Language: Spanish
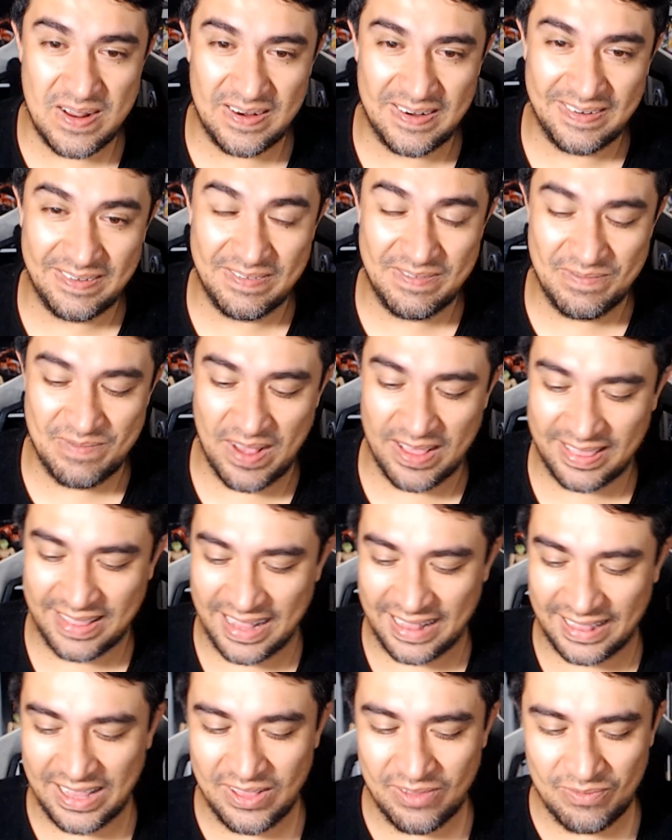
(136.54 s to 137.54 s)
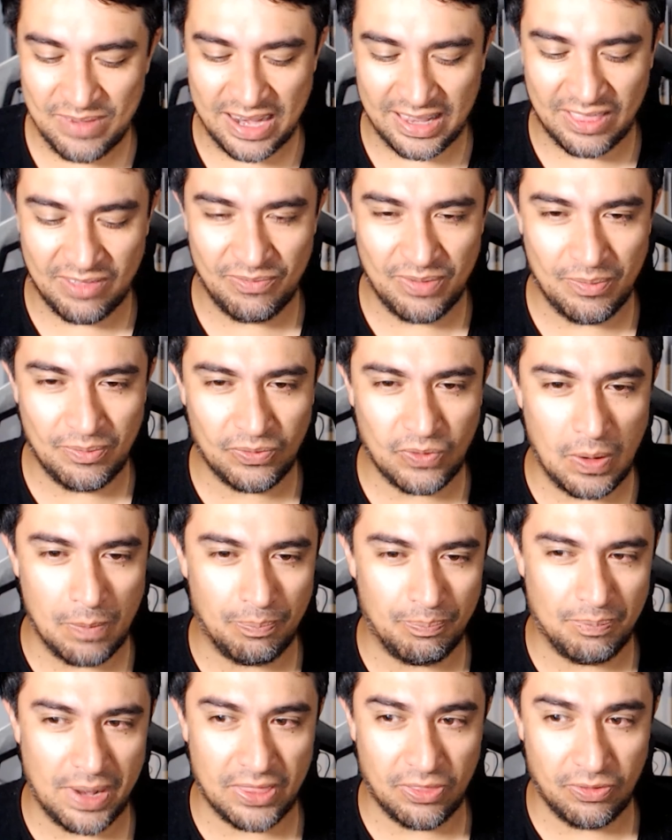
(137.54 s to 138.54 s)
bastantito, mira, si vemos con el
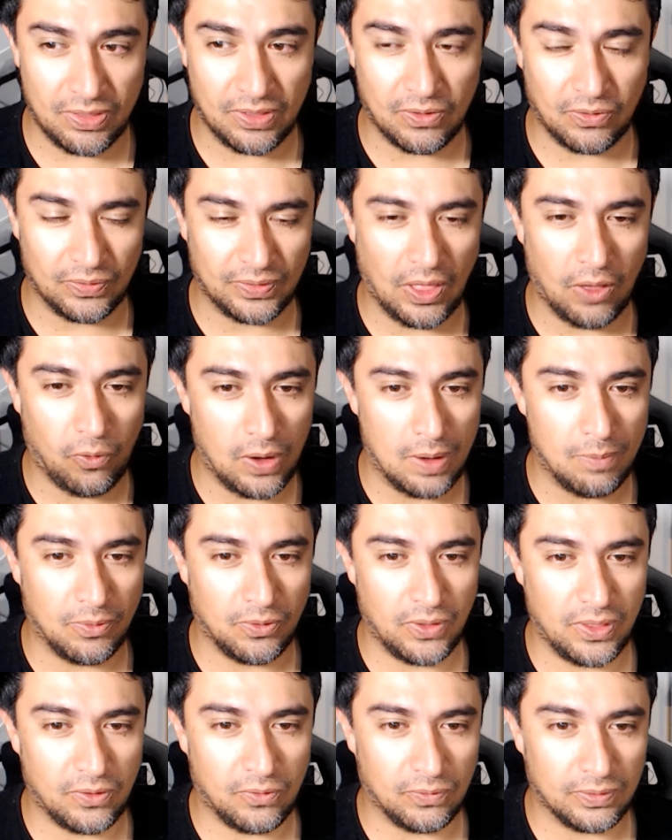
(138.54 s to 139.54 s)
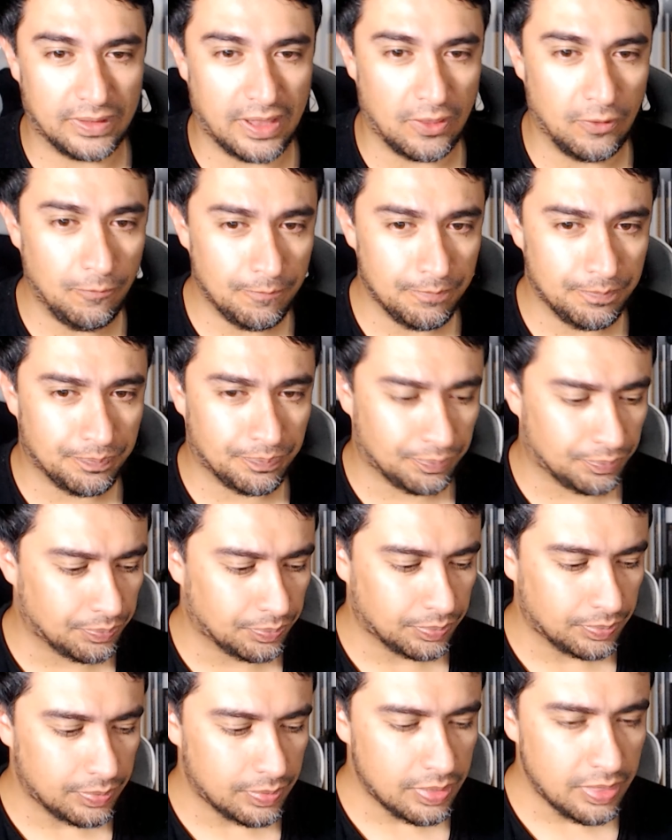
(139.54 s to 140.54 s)
precio de contado, con el bono de contado,
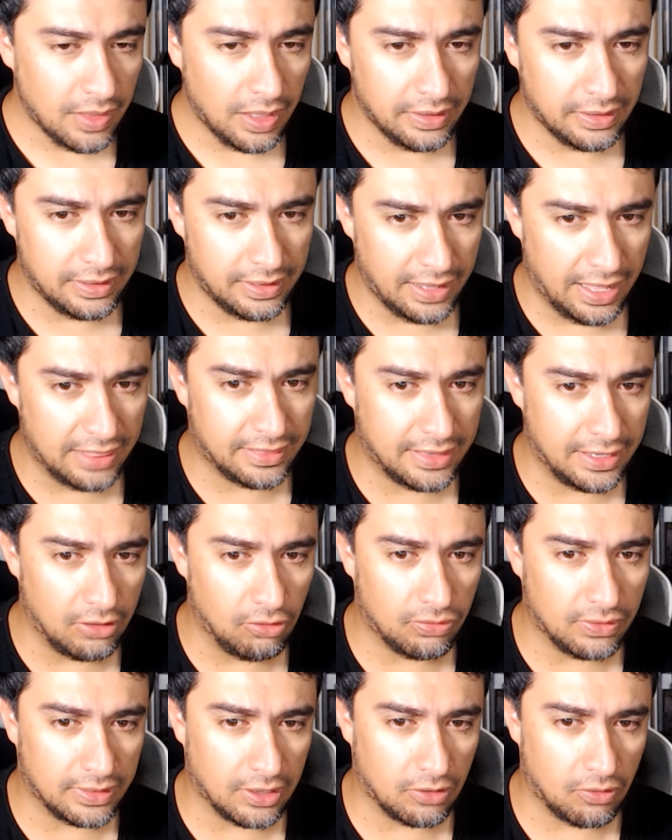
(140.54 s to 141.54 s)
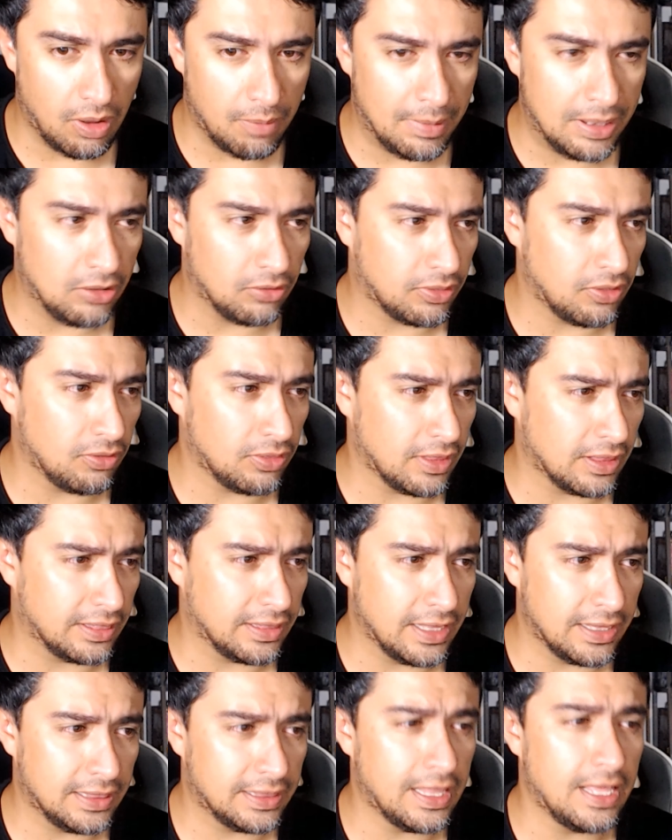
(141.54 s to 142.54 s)
que es
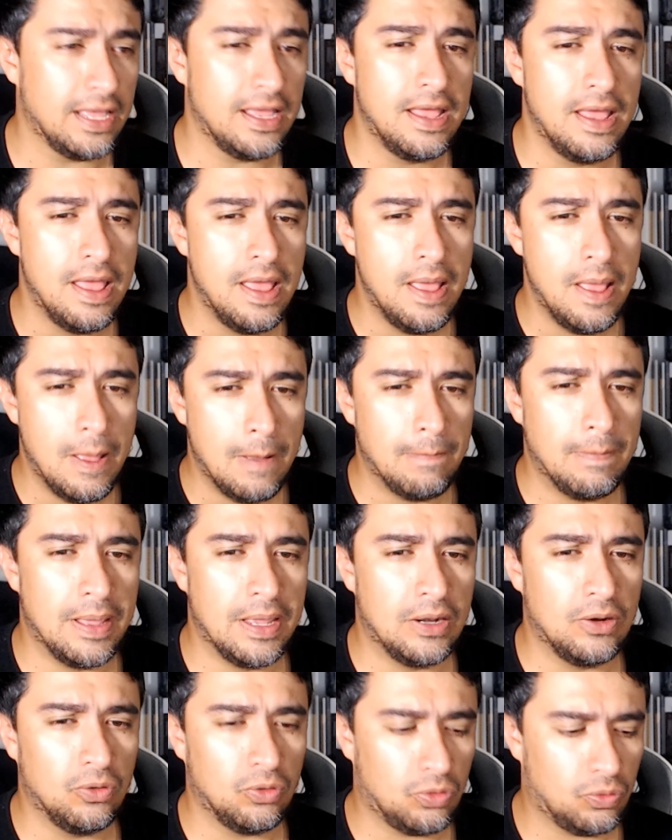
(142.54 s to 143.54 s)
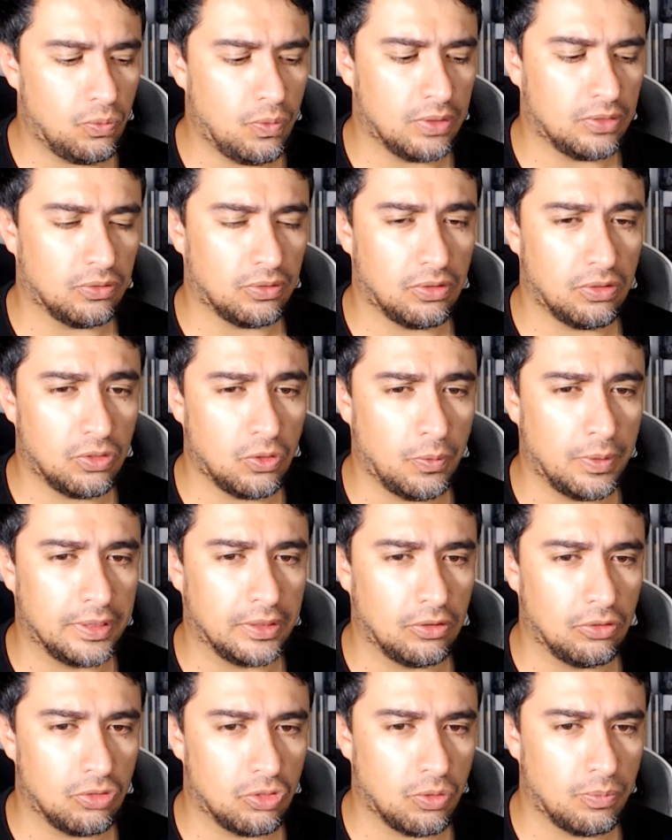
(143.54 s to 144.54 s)
579.270 menos
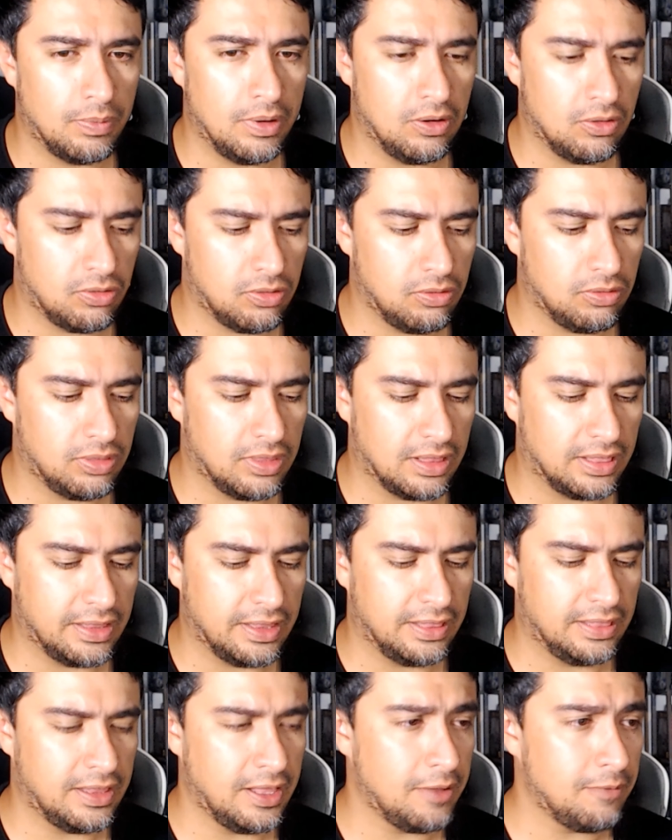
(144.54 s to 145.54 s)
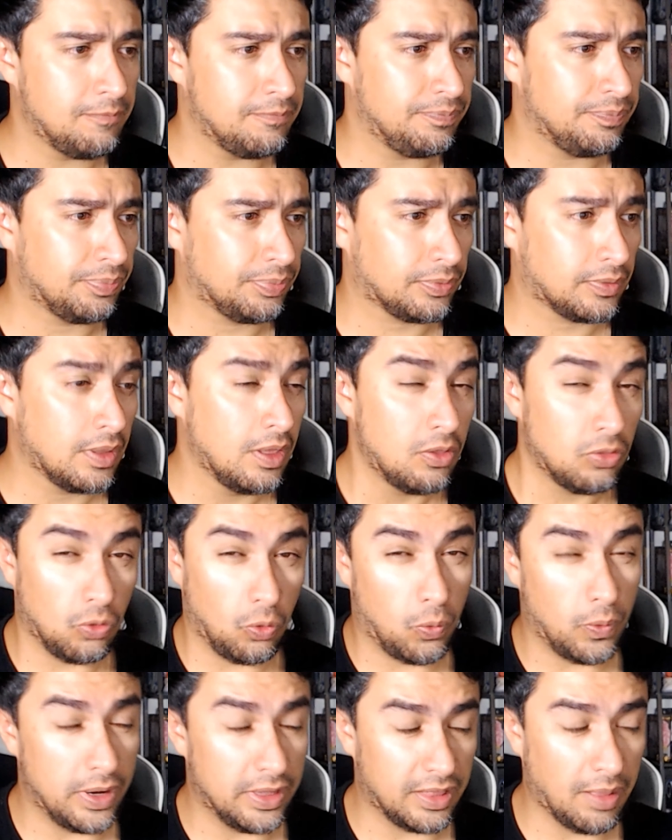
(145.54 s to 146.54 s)
498.870, son
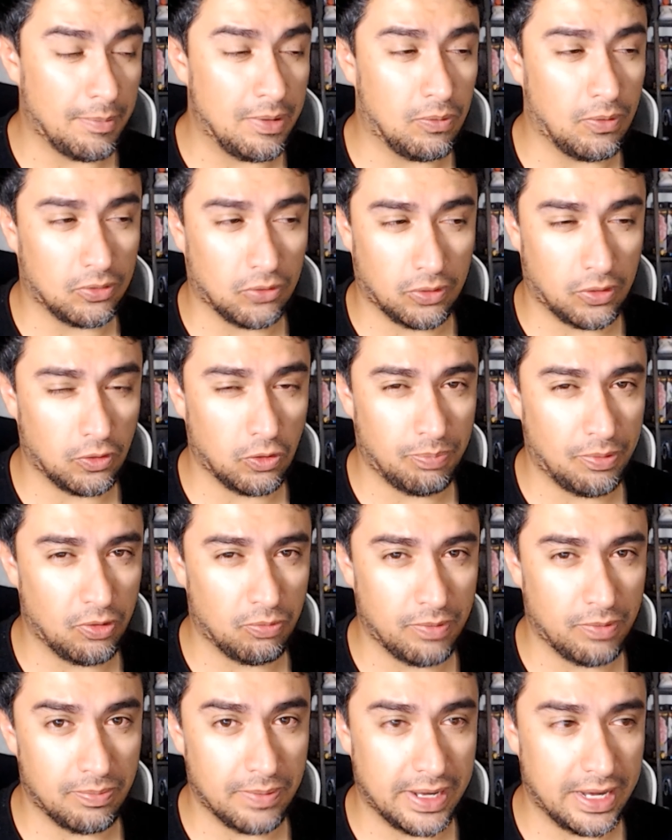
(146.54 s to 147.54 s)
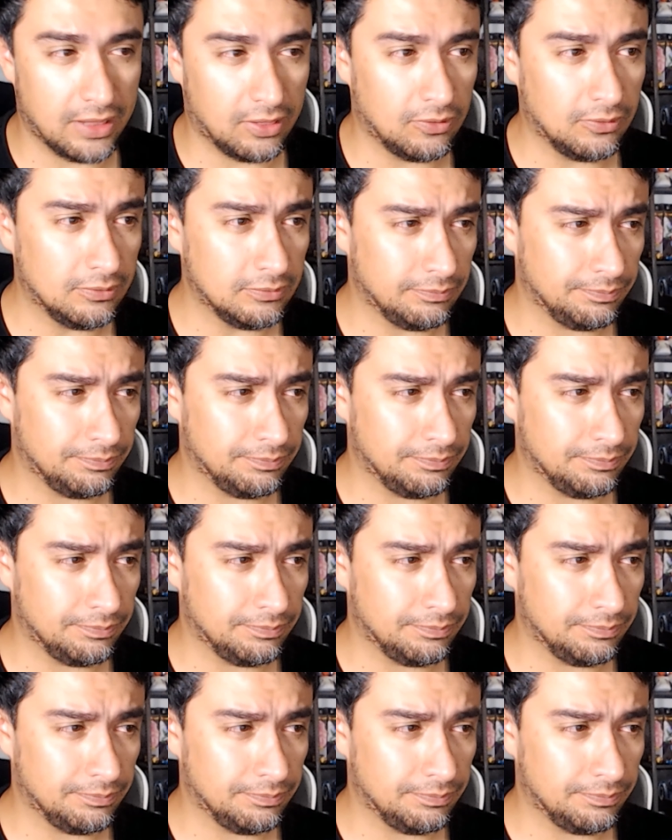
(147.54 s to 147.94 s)
40.400 pesos más barato